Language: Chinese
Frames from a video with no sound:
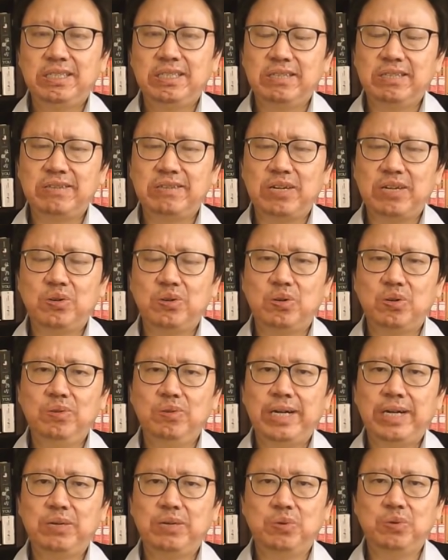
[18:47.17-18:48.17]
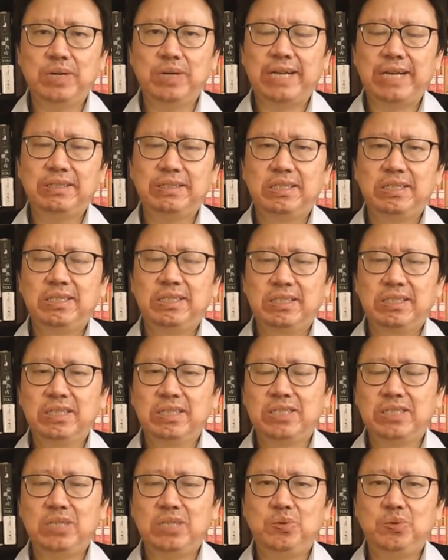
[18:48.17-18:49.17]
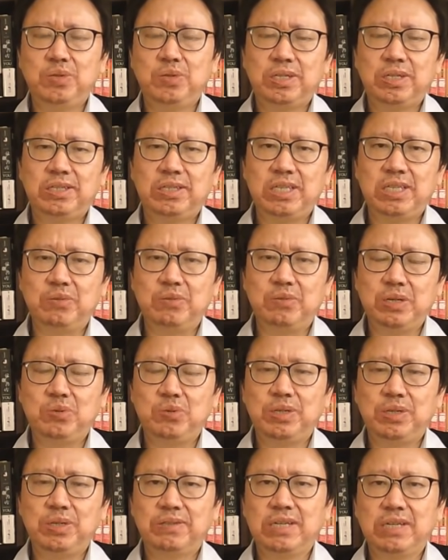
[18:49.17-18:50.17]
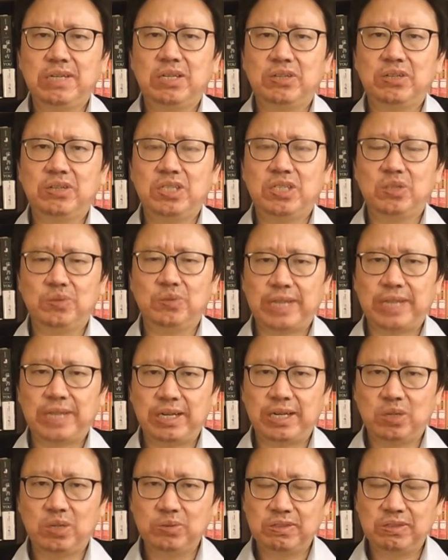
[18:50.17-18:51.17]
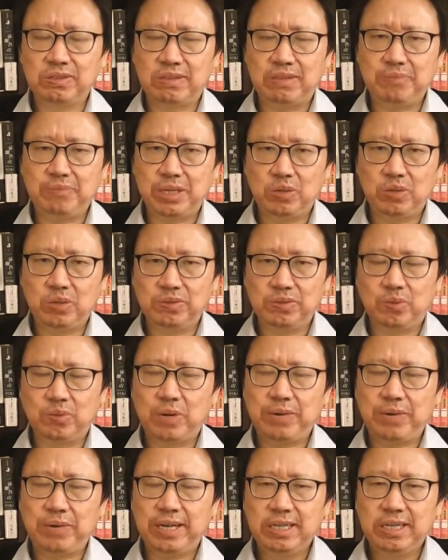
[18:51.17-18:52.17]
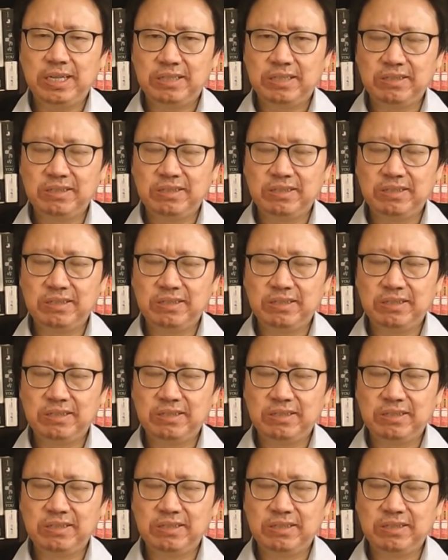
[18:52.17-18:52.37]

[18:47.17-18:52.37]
因此，用公安国安、特勤局、警卫局这套系统来控制人民、控制官员，